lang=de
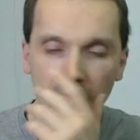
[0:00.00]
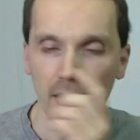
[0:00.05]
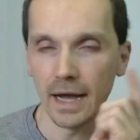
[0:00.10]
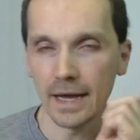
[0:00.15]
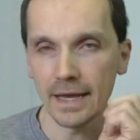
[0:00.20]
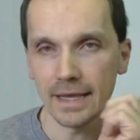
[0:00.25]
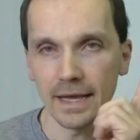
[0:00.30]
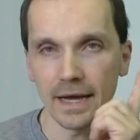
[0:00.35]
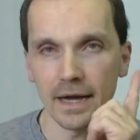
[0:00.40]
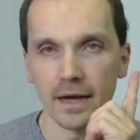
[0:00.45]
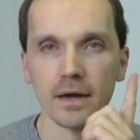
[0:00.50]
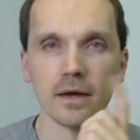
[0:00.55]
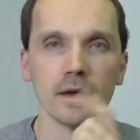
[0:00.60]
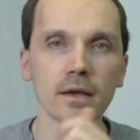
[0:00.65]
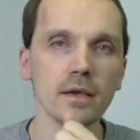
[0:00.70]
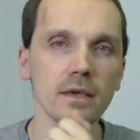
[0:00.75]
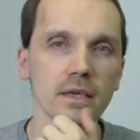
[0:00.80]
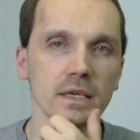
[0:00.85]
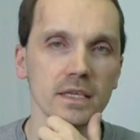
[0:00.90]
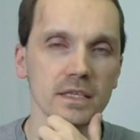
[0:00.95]
Ach ja,
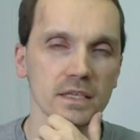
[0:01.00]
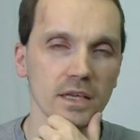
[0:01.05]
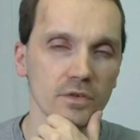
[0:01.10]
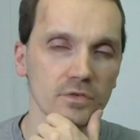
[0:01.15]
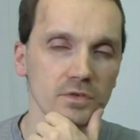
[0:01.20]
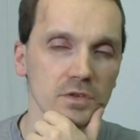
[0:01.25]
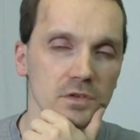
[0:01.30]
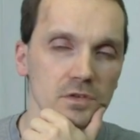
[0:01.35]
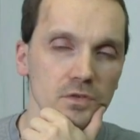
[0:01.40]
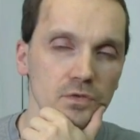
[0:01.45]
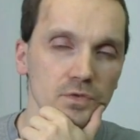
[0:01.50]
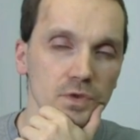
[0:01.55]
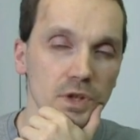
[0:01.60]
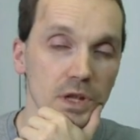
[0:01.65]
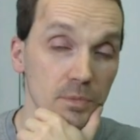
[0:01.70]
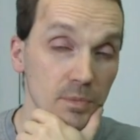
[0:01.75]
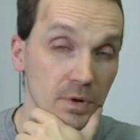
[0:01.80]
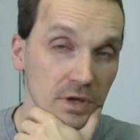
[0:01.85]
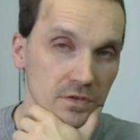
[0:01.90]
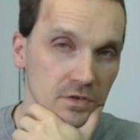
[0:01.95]
ich darf nicht so
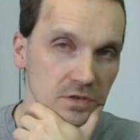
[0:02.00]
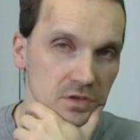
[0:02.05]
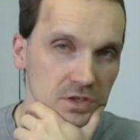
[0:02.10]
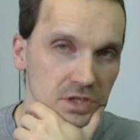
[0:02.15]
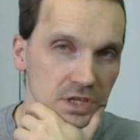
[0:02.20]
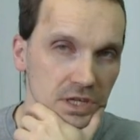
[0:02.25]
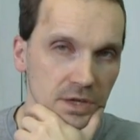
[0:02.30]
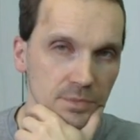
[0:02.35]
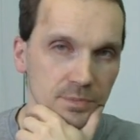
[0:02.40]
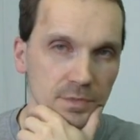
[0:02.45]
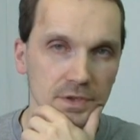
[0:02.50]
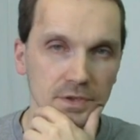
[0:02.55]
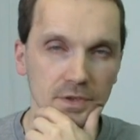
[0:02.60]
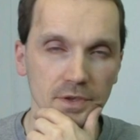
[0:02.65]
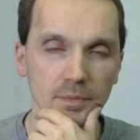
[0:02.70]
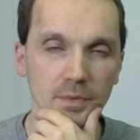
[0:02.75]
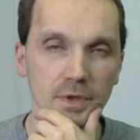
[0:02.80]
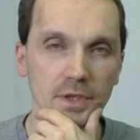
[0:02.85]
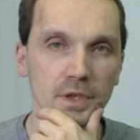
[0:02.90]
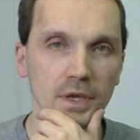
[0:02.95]
viele Passagiere
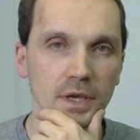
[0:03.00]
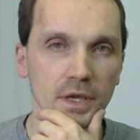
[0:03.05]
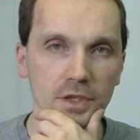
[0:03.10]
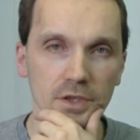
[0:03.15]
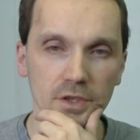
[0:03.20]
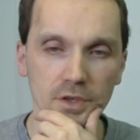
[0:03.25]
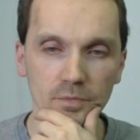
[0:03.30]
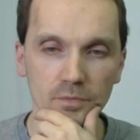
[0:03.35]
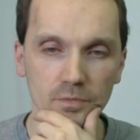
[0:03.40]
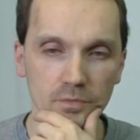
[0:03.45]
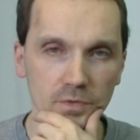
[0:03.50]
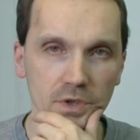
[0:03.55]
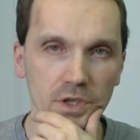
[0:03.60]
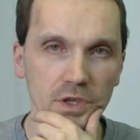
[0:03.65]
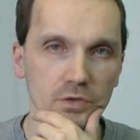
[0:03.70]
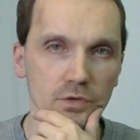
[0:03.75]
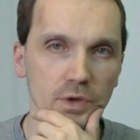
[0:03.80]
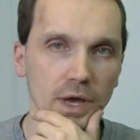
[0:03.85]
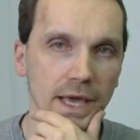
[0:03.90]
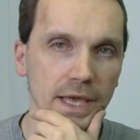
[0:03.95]
mitnehmen. Wenn
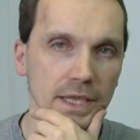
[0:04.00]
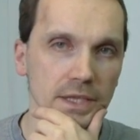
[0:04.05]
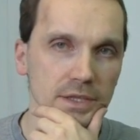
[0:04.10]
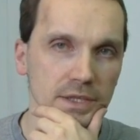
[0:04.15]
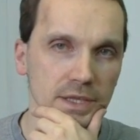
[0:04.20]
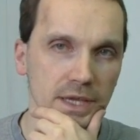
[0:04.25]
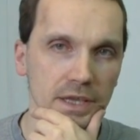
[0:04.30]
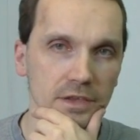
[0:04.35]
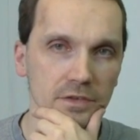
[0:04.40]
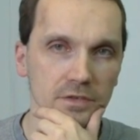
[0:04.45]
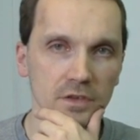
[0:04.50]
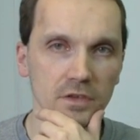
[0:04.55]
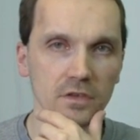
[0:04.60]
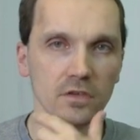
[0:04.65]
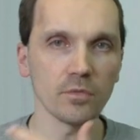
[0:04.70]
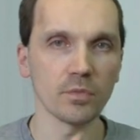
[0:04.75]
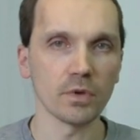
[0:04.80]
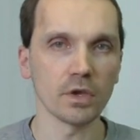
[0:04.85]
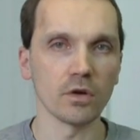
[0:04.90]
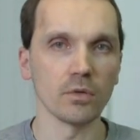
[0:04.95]
ich nur einen
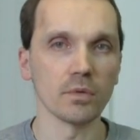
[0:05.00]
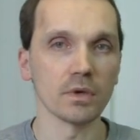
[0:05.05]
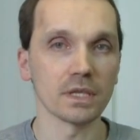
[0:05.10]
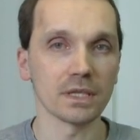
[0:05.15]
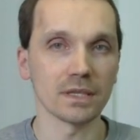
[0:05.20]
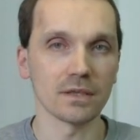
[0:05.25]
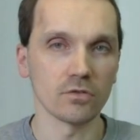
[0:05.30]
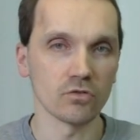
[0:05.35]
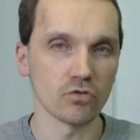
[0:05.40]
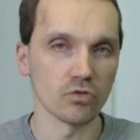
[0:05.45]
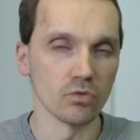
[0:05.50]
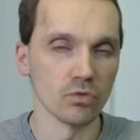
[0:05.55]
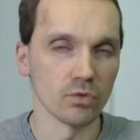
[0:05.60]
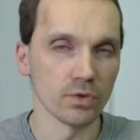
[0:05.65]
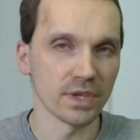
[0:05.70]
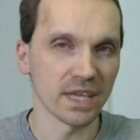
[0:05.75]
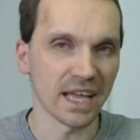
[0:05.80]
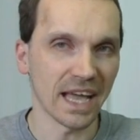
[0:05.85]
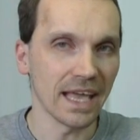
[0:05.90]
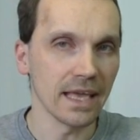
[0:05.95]
reinsetze, bekomme ich schon
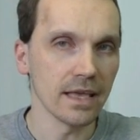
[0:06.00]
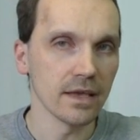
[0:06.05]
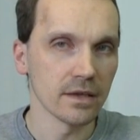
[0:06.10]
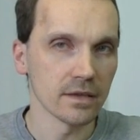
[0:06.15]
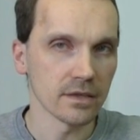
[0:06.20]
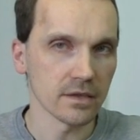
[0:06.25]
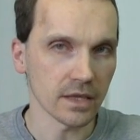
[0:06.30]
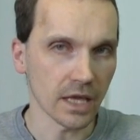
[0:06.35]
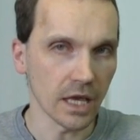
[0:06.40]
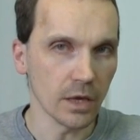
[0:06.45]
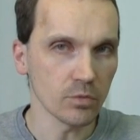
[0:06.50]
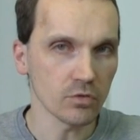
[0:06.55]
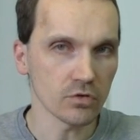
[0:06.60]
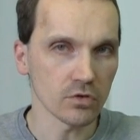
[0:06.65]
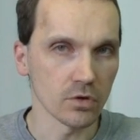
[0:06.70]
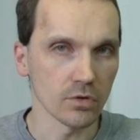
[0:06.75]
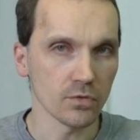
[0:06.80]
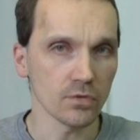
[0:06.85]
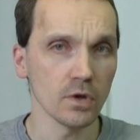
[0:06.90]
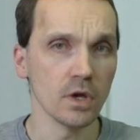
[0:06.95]
drei
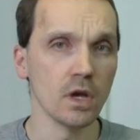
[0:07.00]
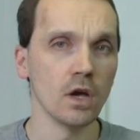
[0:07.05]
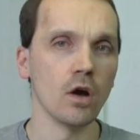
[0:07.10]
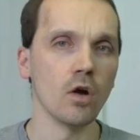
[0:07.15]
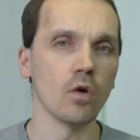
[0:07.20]
Treibstoff.